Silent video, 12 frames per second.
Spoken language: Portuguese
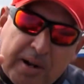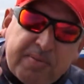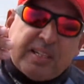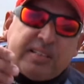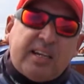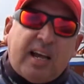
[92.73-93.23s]

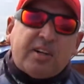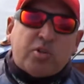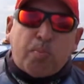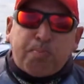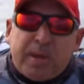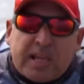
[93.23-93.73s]
ver se acha
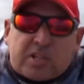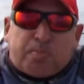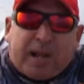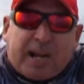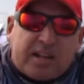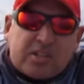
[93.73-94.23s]
o peixe
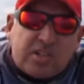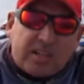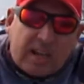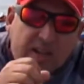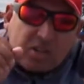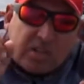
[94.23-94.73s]
paradinho,
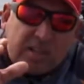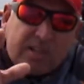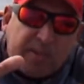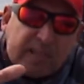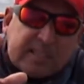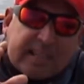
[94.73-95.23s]
quietinho e
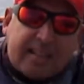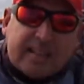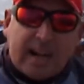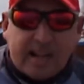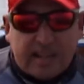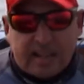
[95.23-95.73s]
ver se
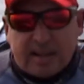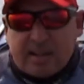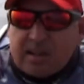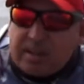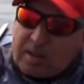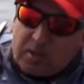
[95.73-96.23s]
atrai ele.
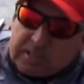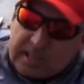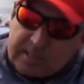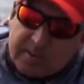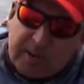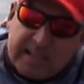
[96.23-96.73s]
Não sei
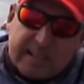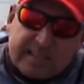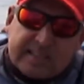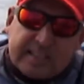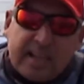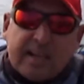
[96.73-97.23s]
se vai dar
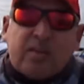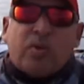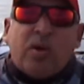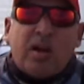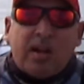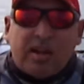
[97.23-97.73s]
certo,
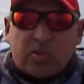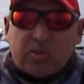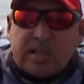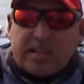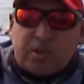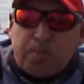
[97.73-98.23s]
não
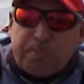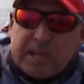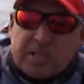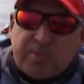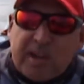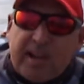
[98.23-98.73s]
sei se o
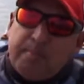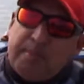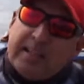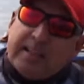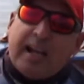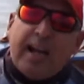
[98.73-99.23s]
peixe vai
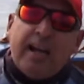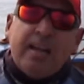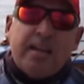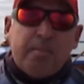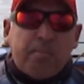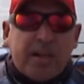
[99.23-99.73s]
alimentar,
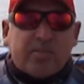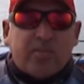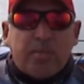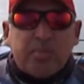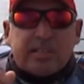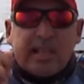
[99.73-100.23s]
mas
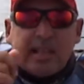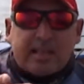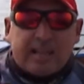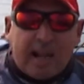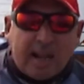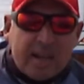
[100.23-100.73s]
vamos
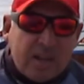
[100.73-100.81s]
tentar.